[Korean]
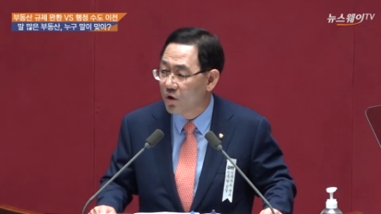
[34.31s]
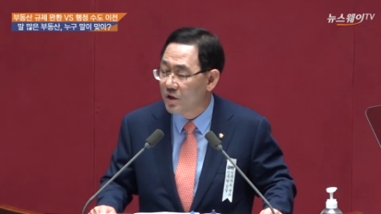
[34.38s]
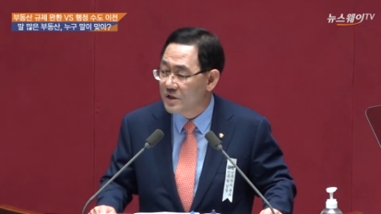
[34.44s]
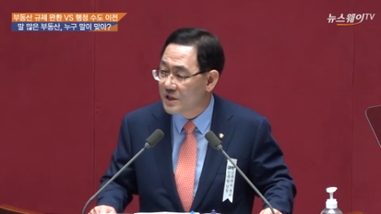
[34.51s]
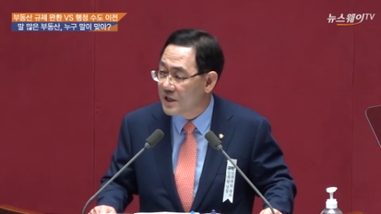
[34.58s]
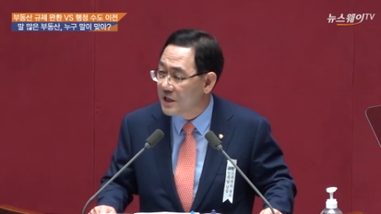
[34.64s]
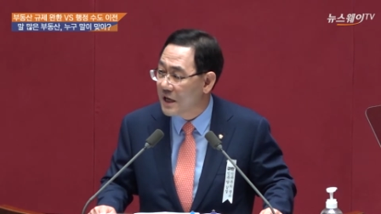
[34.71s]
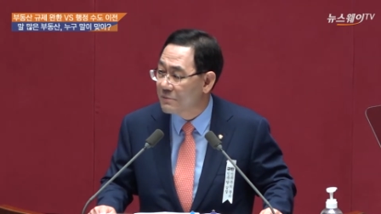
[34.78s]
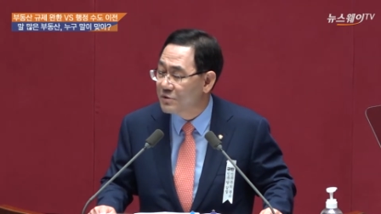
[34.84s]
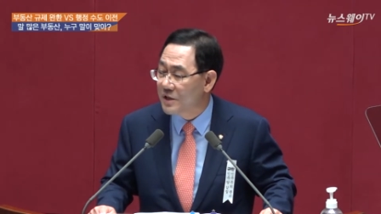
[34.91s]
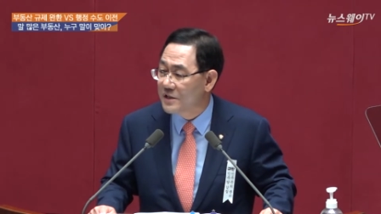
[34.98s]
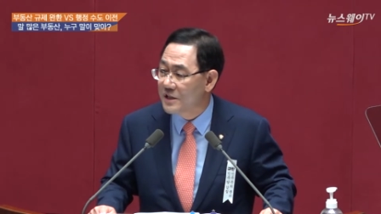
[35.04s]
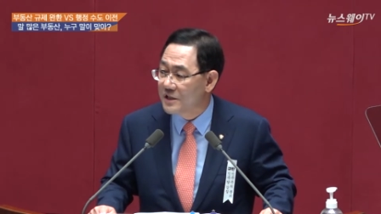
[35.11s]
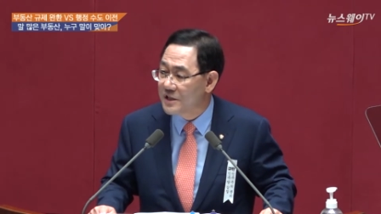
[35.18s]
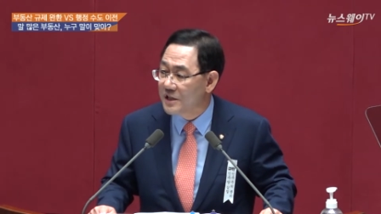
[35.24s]

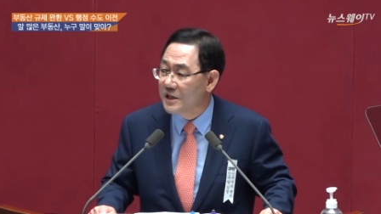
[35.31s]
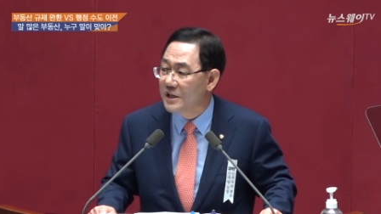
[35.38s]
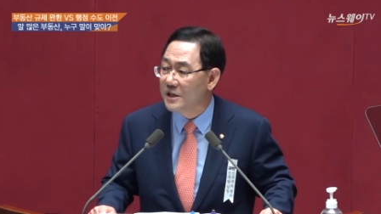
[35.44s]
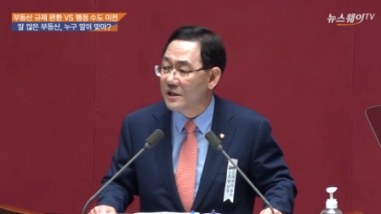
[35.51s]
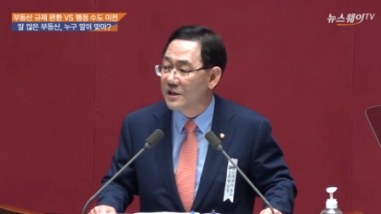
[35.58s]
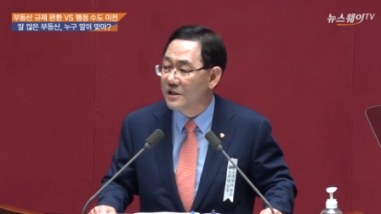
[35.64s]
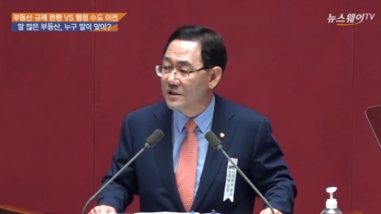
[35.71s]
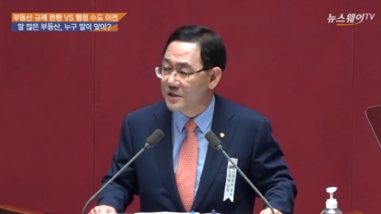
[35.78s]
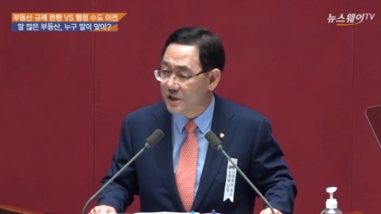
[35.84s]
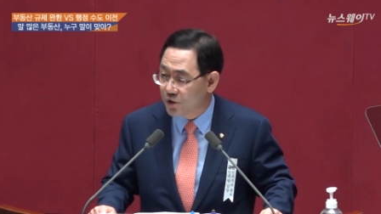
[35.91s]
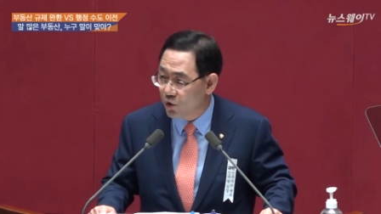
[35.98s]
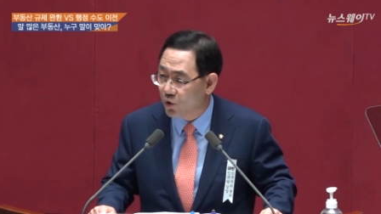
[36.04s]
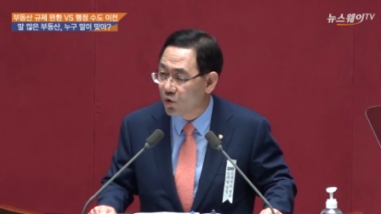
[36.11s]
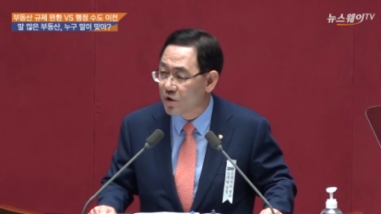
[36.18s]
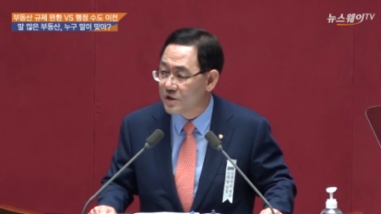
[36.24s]
집값은 여전히
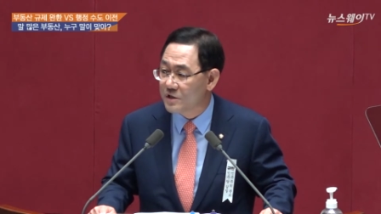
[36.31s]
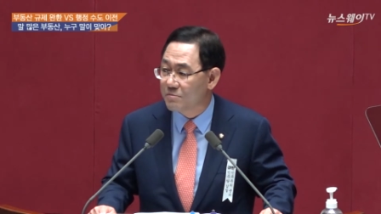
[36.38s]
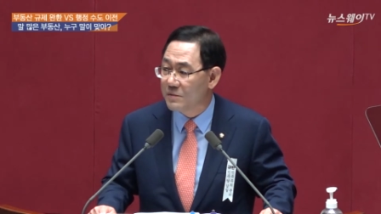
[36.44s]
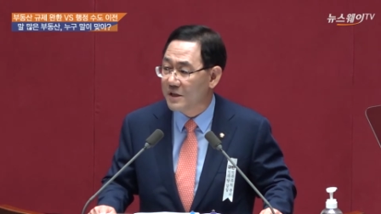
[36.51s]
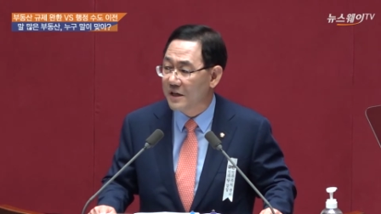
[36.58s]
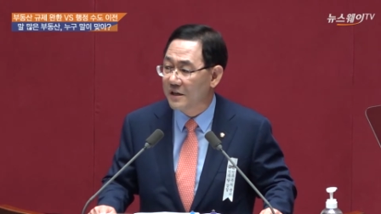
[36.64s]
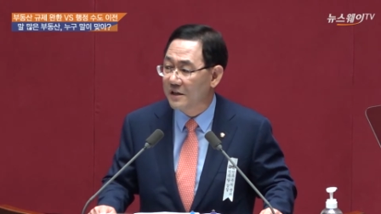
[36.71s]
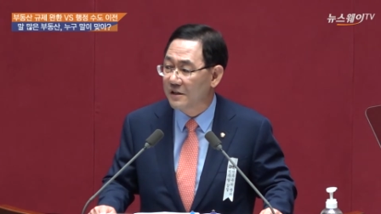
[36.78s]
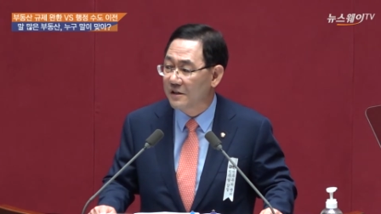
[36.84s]
치솟고 있습니다.